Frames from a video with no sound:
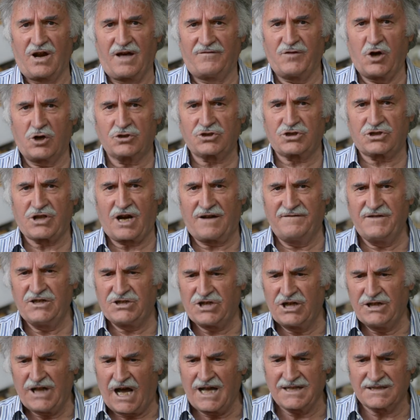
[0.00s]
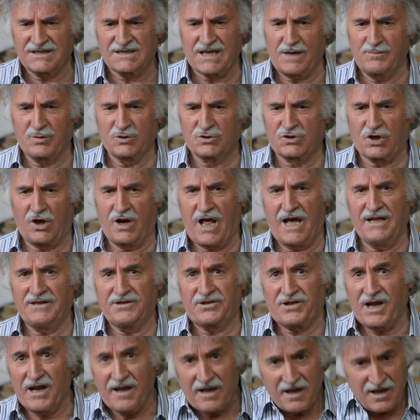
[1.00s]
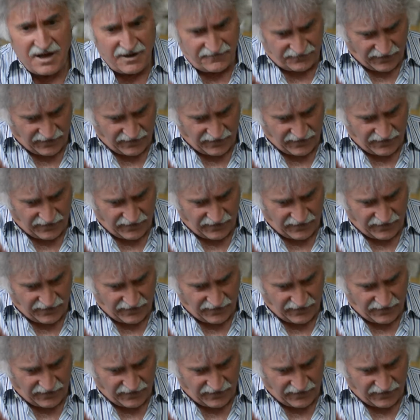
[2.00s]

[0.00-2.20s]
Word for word: la vostra vicinanza puzzolente,